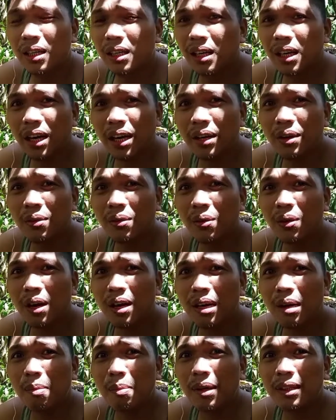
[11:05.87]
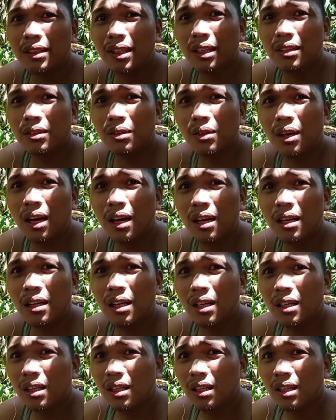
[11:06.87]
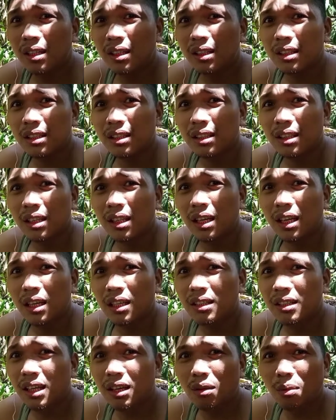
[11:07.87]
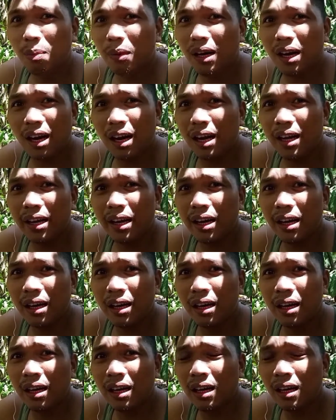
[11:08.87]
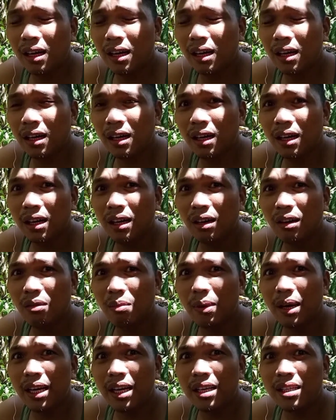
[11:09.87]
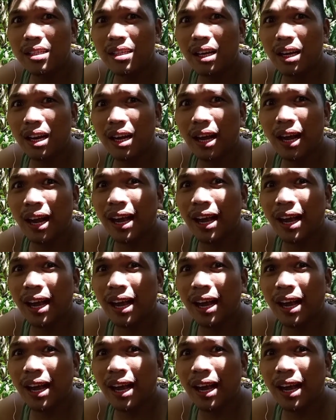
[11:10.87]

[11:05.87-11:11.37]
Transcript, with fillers: Ngayon ko lang napagtanto na hindi ko pala kaya kumain ng sili.